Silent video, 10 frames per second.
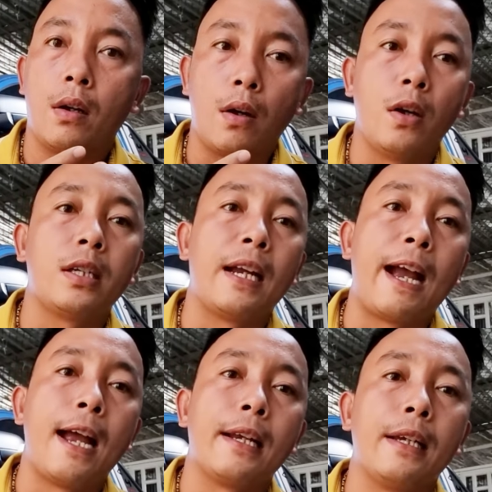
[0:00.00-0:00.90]
nó sẽ
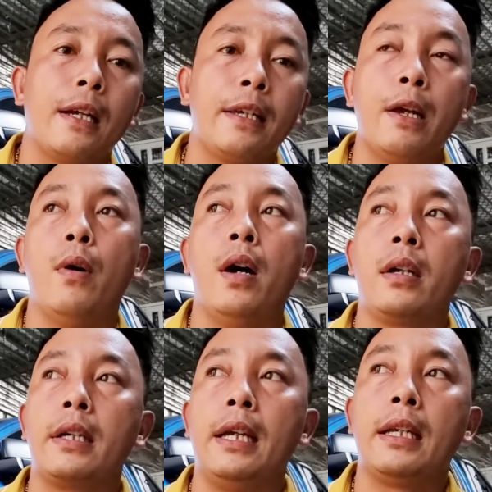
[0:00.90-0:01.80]
gại thì ở nhiều
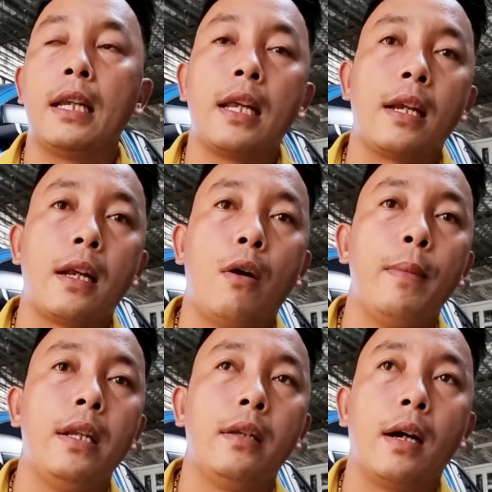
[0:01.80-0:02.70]
hơn khi trên trận đấu
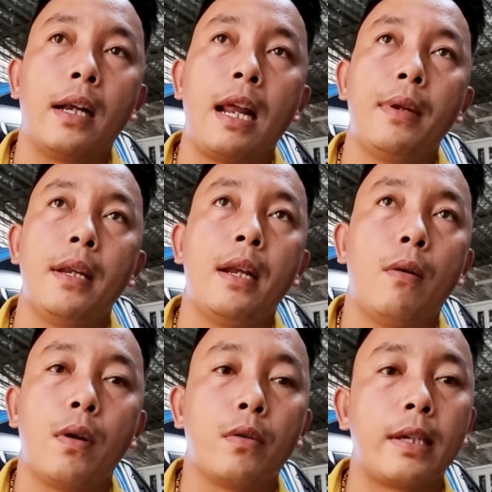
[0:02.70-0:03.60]
bình thường anh em đi
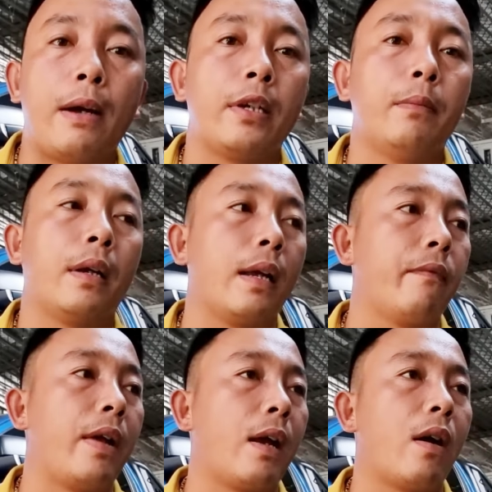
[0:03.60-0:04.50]
đấu không sao nhưng mà
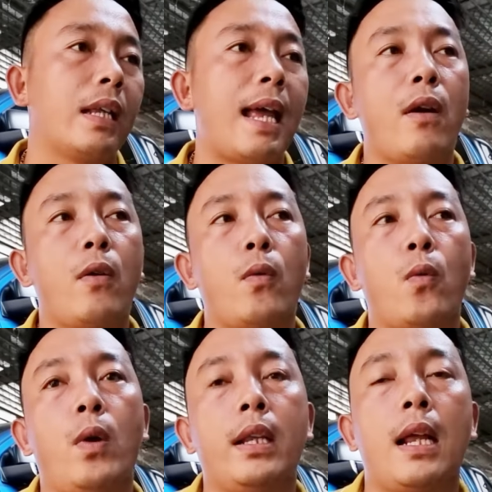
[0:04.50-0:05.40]
về có cái tháng
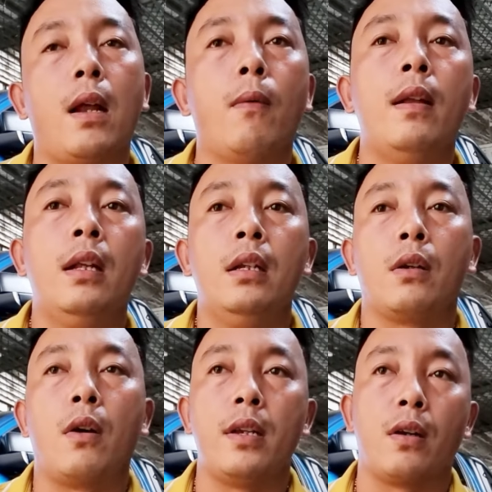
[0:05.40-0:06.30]
cuối thay lông
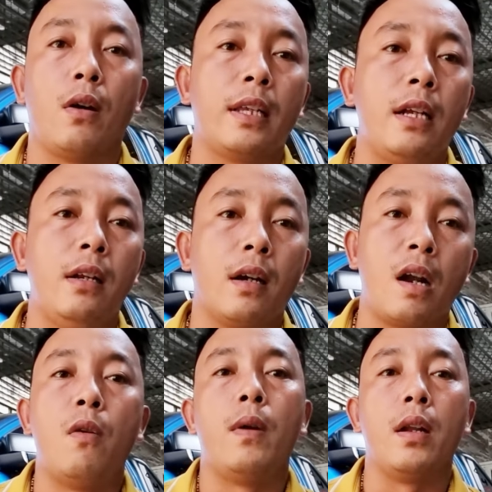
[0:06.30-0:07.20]
có những con tính lựa
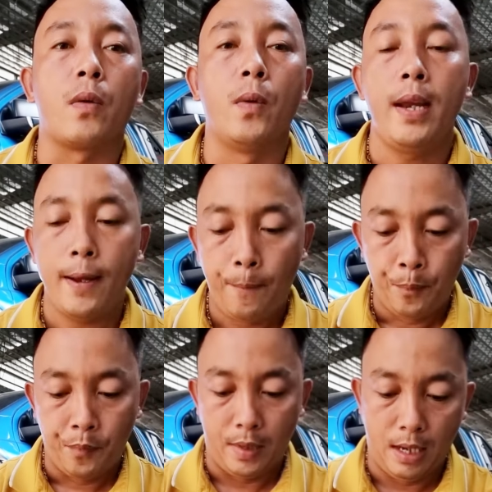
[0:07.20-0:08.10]
đầu và lựa cuối
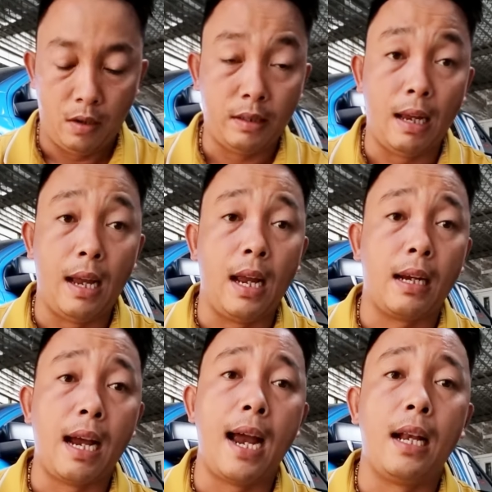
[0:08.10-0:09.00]
thì nó sẽ
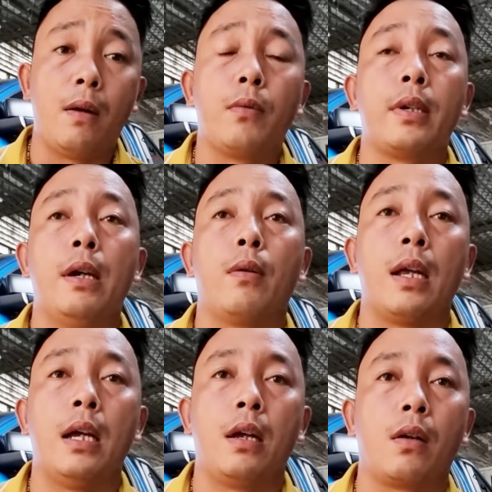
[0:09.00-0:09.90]
gãi lông nhiều này
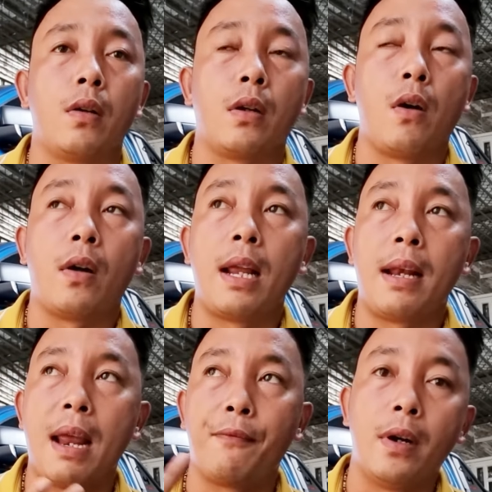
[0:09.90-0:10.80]
có những con anh
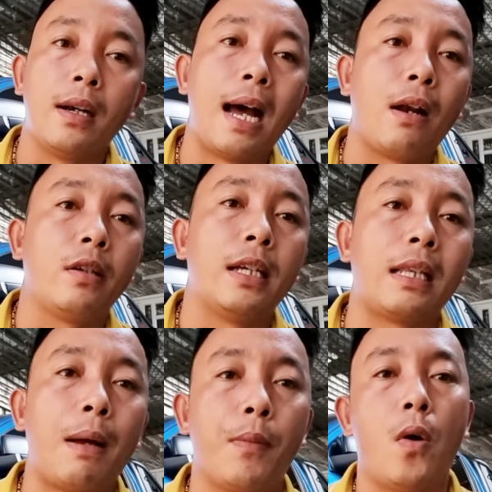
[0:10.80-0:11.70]
em phơi ra nó sẽ
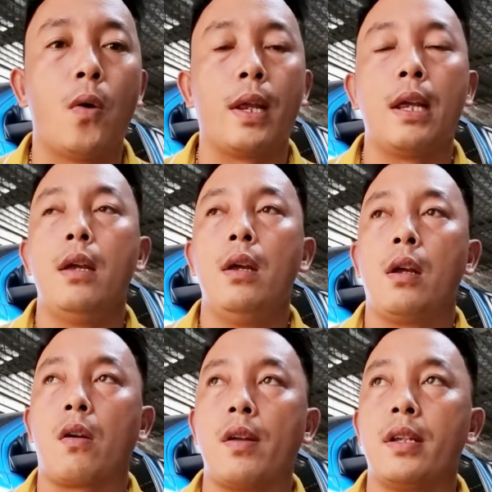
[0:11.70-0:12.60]
tắm khô này
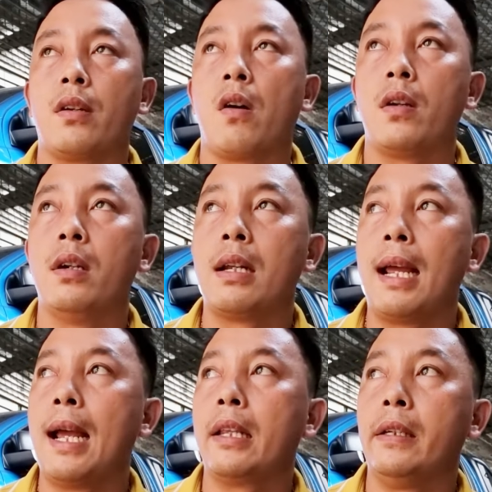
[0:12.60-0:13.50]
có những con đưa
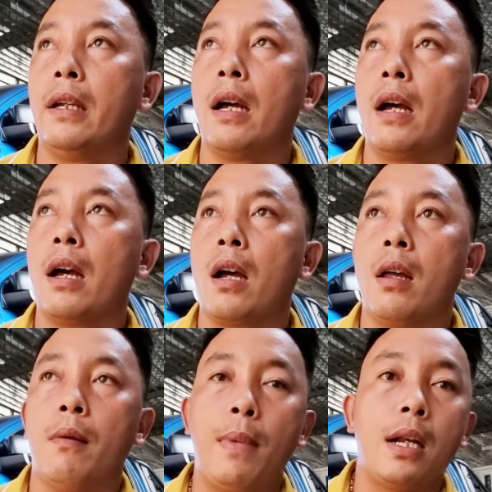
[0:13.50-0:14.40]
ra thì à,
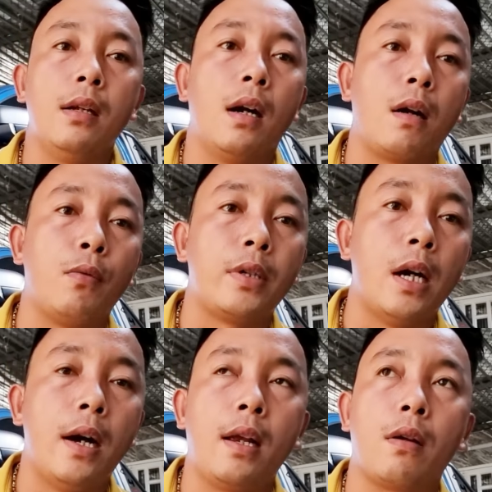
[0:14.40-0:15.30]
mất lựa không
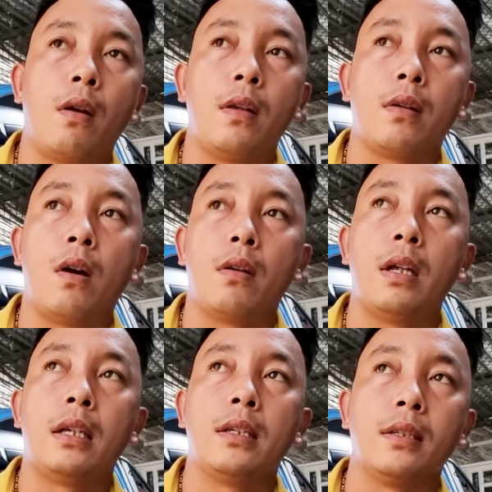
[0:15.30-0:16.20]
chơi này có những con
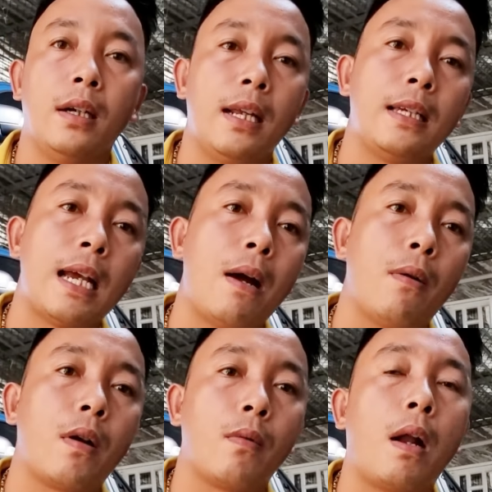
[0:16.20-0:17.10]
à, giờ đưa lên chào
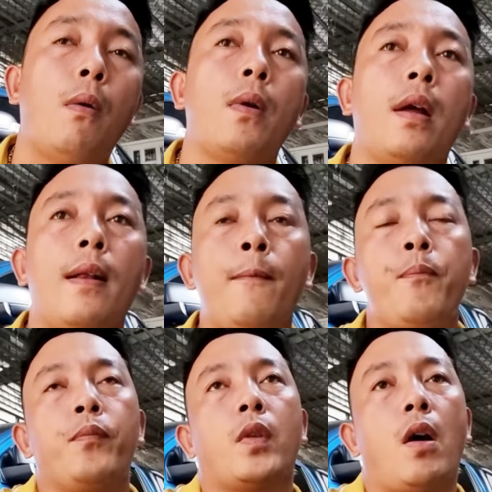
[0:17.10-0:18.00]
là không đấu này
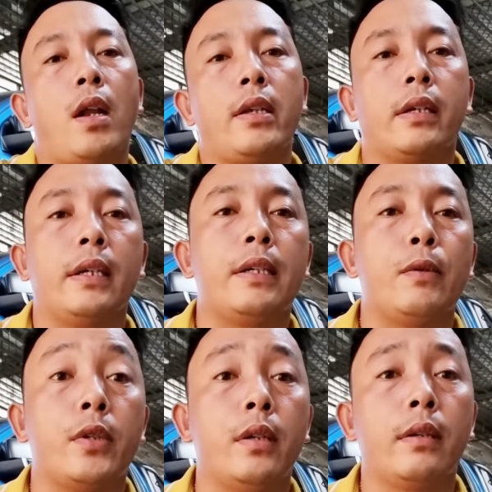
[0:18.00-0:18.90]
đó là những cái triệu
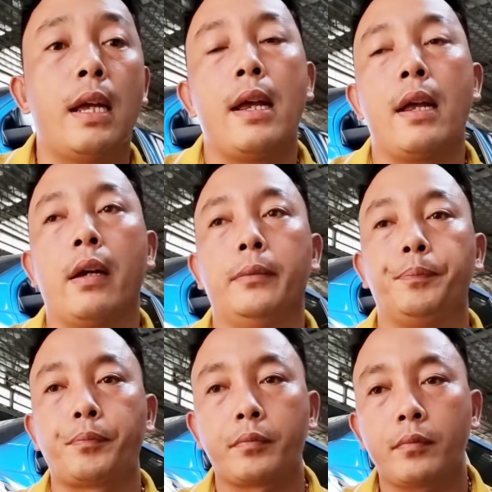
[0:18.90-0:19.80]
chứng để à,
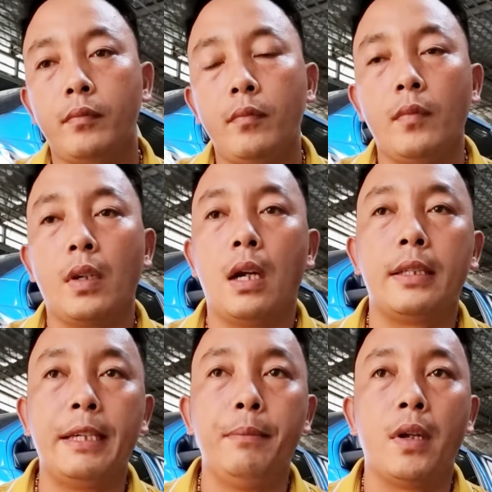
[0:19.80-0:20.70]
à,
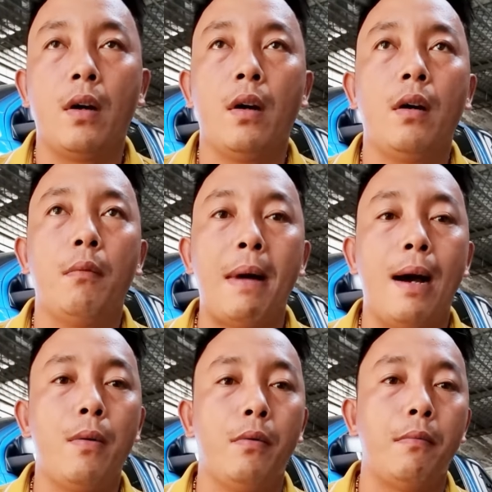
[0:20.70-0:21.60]
chim nó
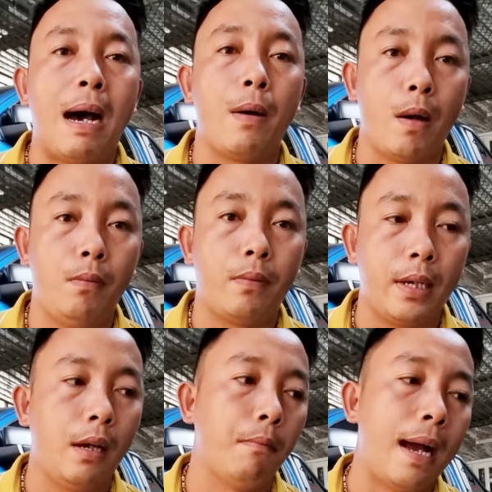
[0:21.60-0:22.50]
báo báo lông
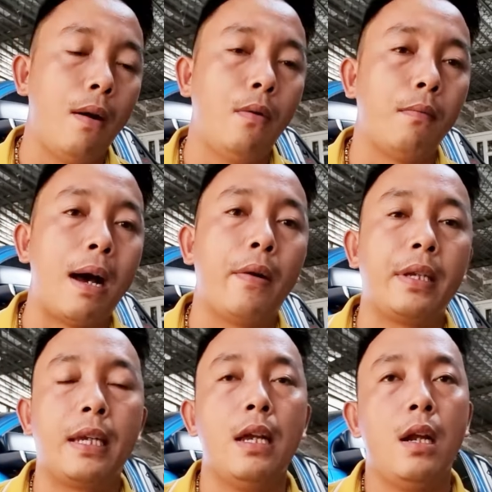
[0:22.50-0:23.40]
nhé báo báo là
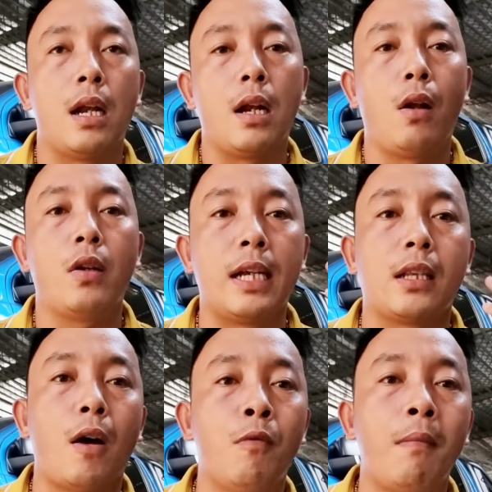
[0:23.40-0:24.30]
gì là nó sẽ
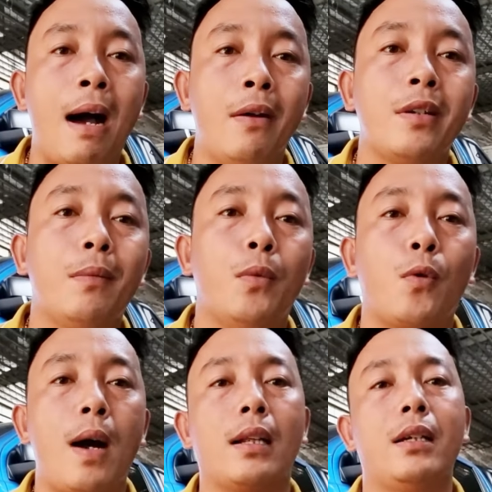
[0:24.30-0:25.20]
thông báo trước một
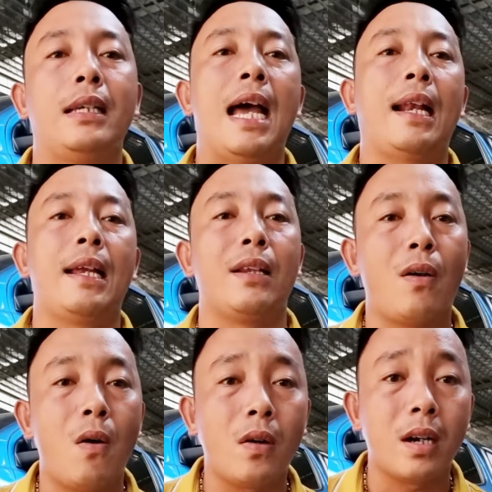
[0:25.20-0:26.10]
khoảng thời gian để
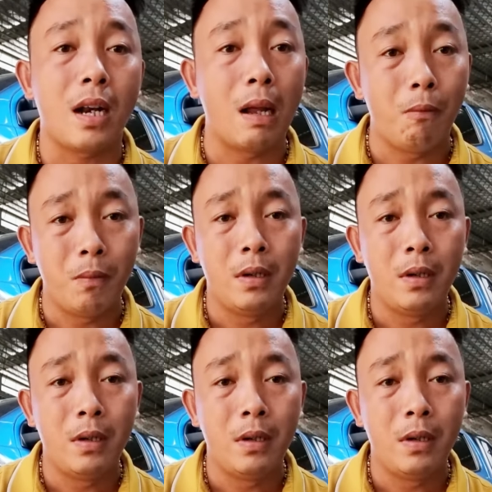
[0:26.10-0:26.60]
nó rớt lông